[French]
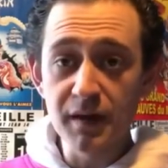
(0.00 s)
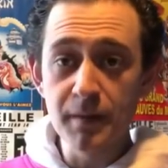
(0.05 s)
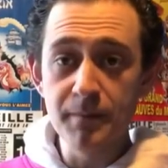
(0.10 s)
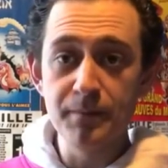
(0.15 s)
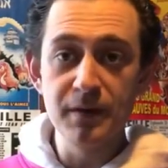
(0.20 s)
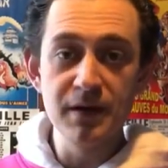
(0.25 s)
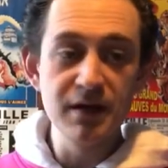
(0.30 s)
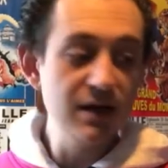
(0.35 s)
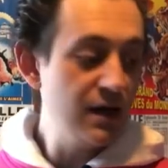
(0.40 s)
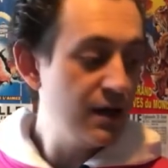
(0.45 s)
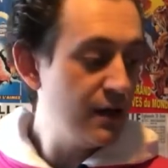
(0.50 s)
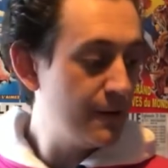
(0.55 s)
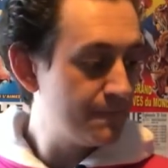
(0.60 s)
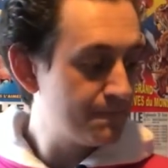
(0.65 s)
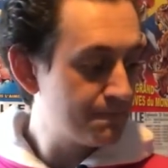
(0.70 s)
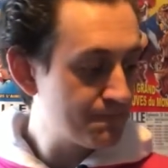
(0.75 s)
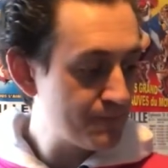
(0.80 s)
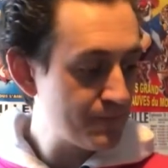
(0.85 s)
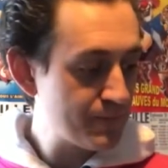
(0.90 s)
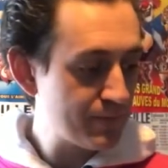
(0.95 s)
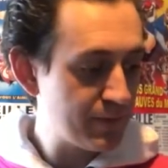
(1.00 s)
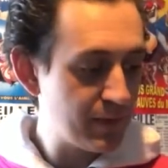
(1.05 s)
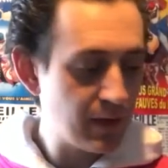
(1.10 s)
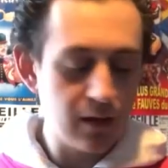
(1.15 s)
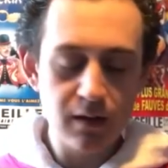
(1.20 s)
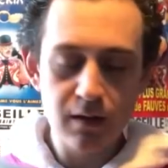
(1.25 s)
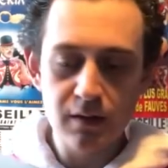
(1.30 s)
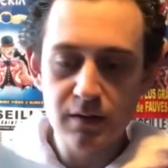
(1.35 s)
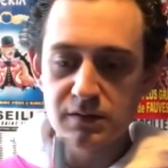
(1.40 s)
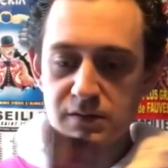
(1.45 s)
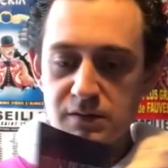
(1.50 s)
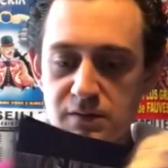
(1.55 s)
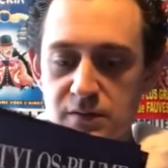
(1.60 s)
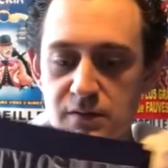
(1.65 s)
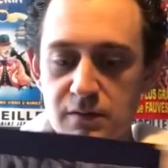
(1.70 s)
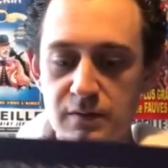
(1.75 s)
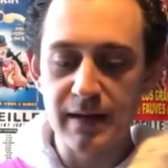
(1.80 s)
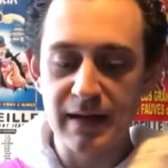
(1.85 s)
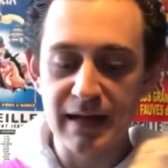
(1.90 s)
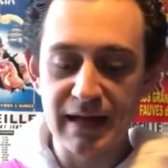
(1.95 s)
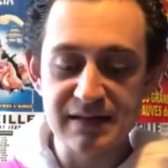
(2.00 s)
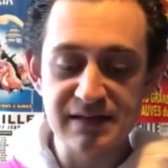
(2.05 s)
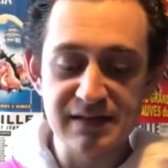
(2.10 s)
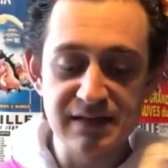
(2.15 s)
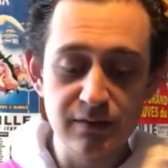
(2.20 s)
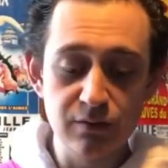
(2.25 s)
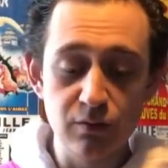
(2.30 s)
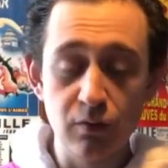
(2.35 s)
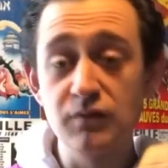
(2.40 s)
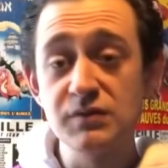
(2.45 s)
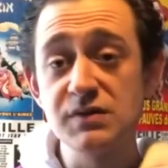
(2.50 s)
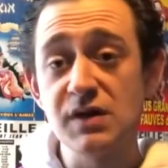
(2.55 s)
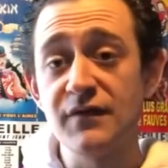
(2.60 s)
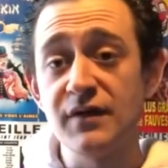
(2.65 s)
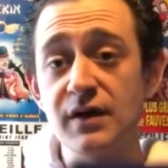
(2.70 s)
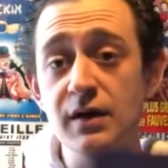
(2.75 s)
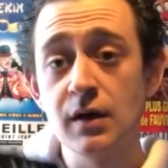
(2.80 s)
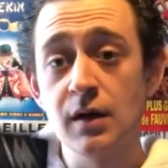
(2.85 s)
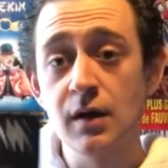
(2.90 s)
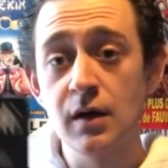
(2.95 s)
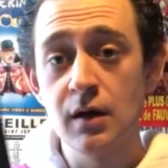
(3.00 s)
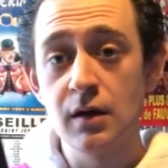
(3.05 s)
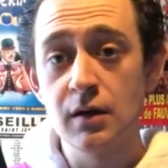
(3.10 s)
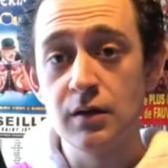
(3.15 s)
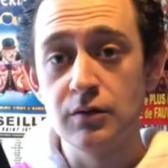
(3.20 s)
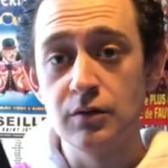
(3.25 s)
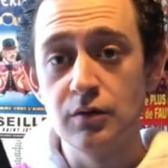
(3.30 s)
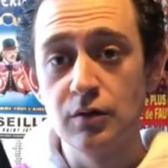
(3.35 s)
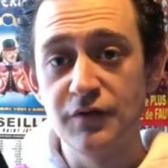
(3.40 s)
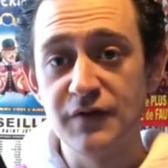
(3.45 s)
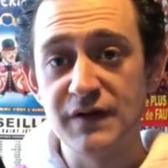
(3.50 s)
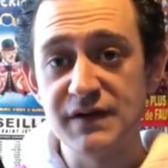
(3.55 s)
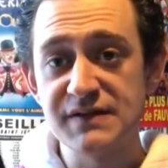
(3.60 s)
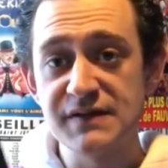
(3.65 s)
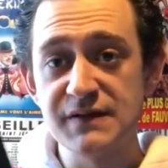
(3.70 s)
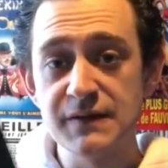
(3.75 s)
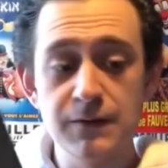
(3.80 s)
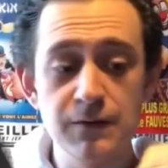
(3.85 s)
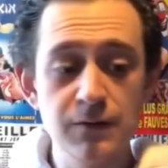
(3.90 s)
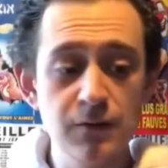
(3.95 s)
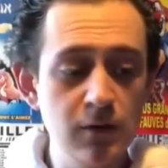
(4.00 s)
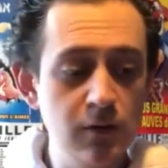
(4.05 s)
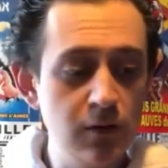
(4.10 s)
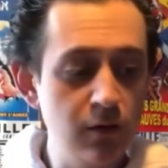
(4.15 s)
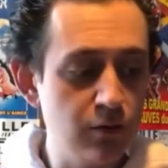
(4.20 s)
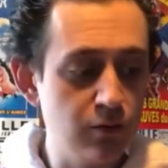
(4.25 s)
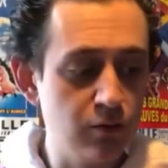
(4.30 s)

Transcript: déplié ce magazine, donc vous avez de fascicules.